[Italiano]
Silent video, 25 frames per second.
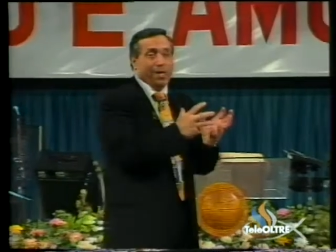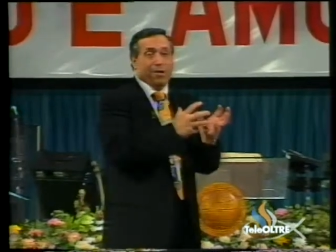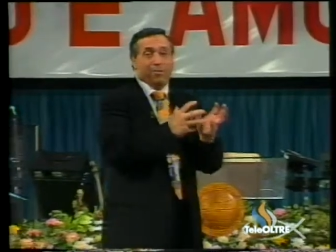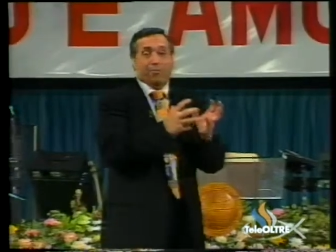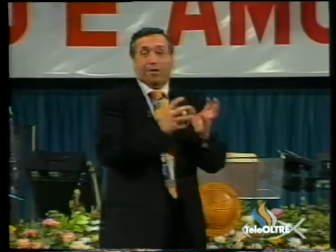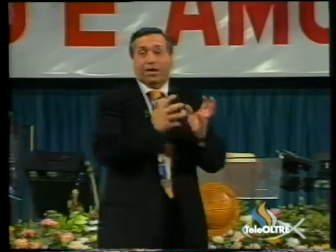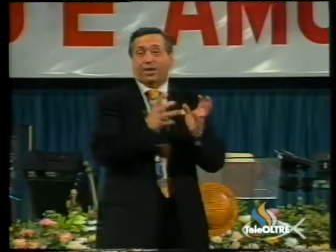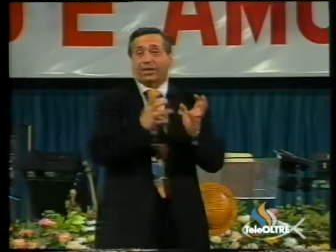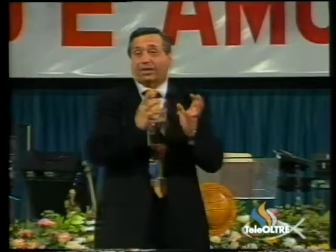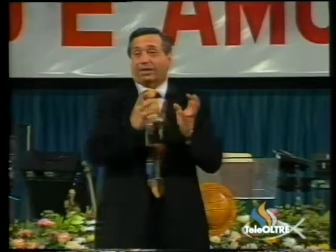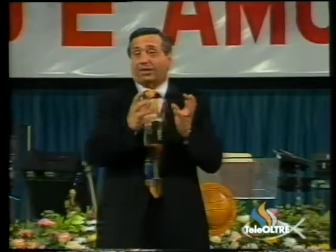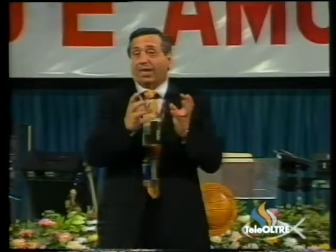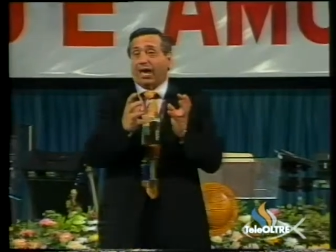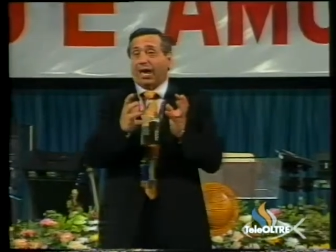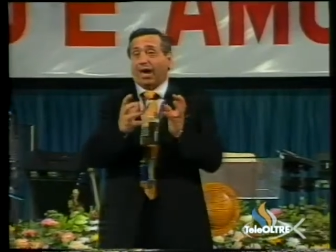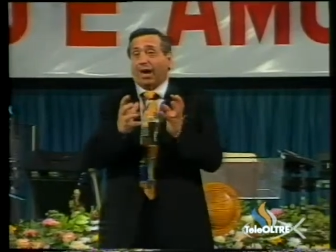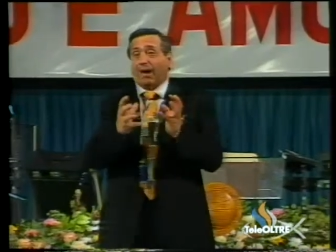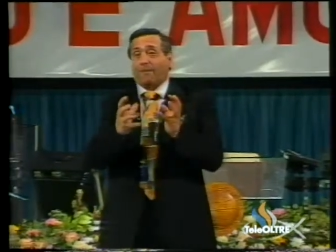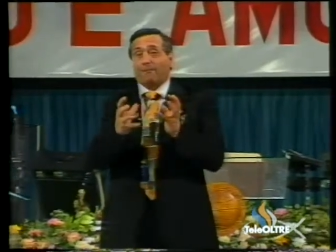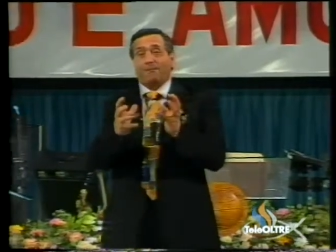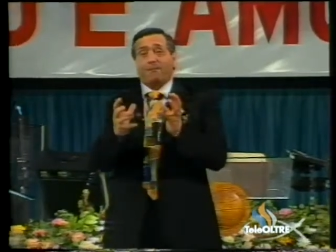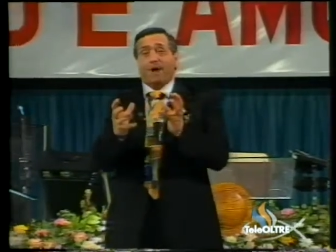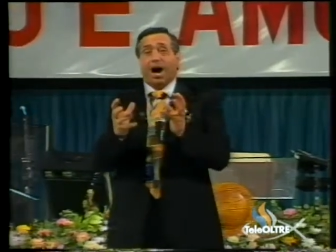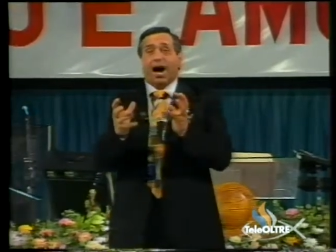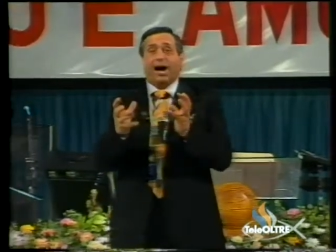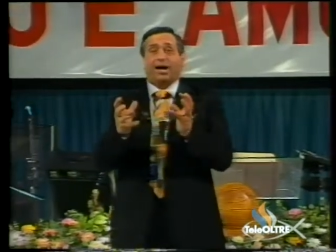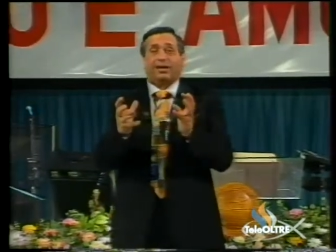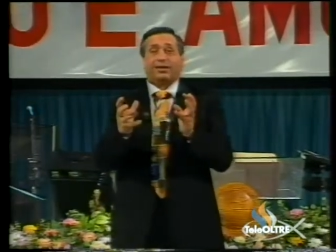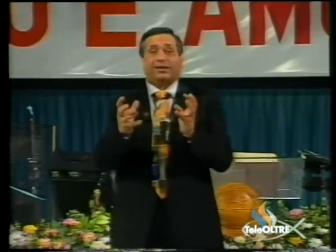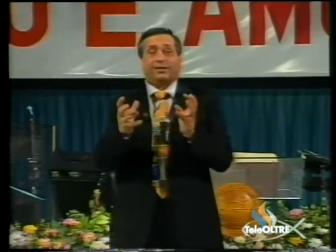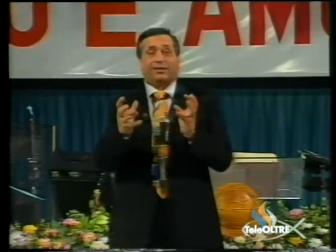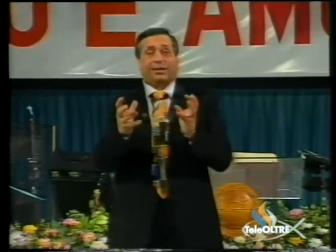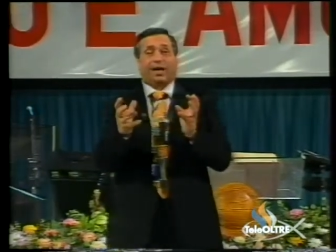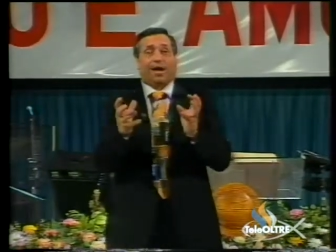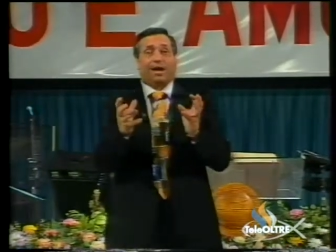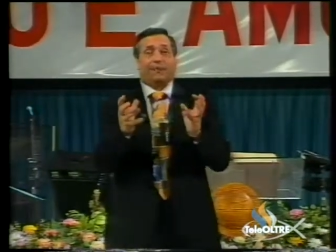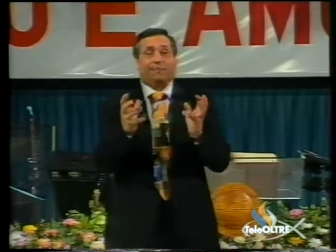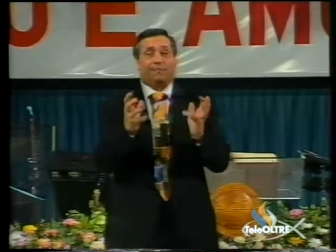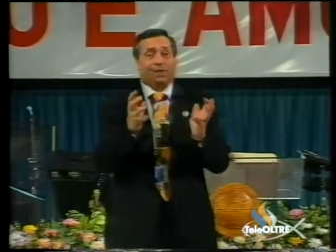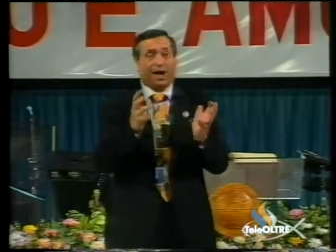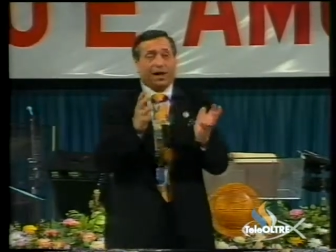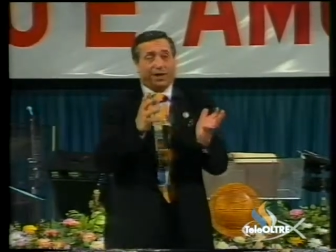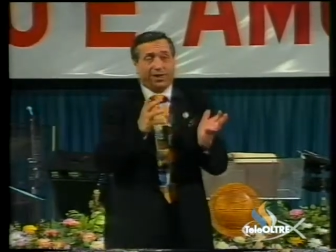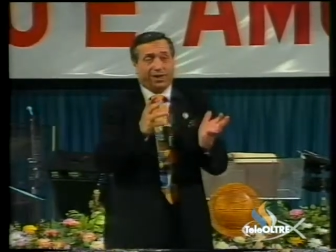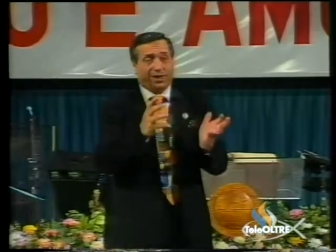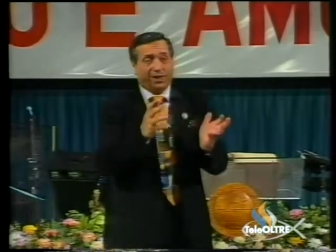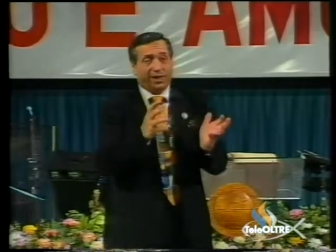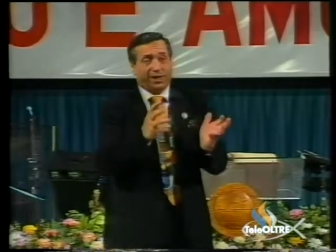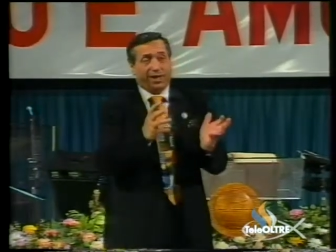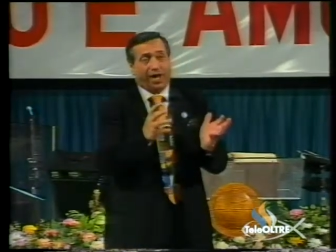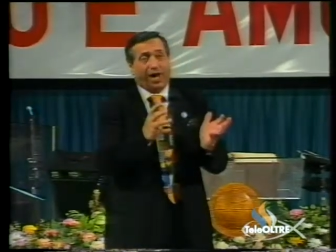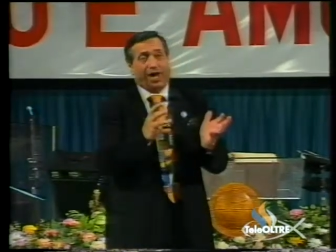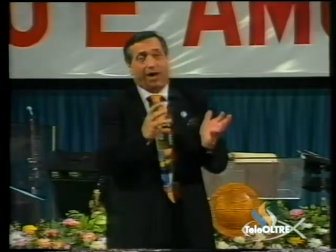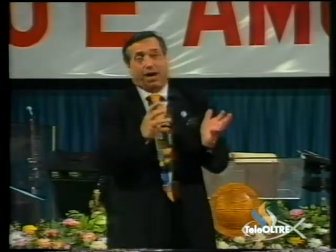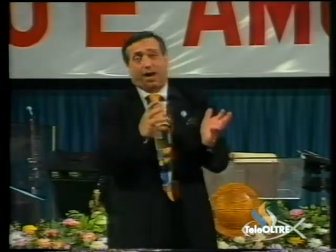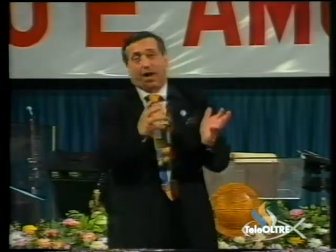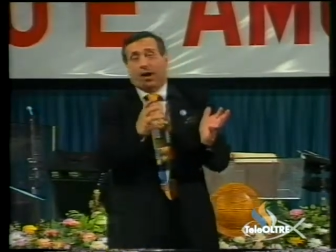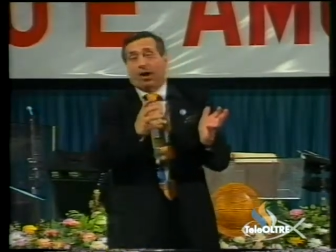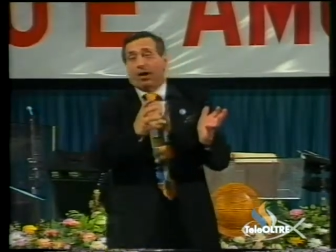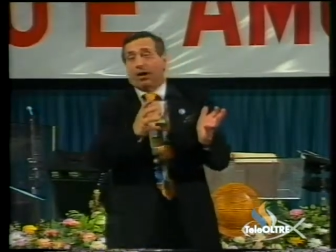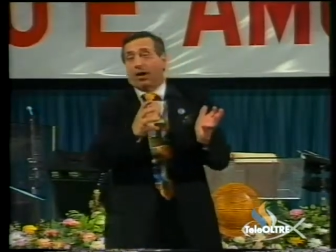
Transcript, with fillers: questa Marta, Maria,